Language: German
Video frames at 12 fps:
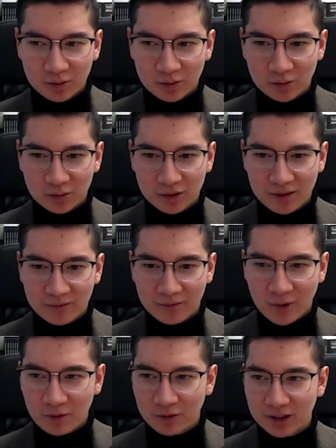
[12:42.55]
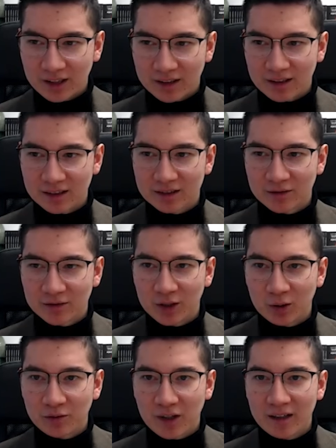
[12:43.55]
Und ja, hoffentlich hat dir das
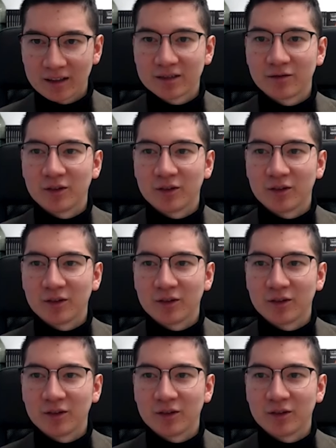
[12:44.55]
Video gefallen.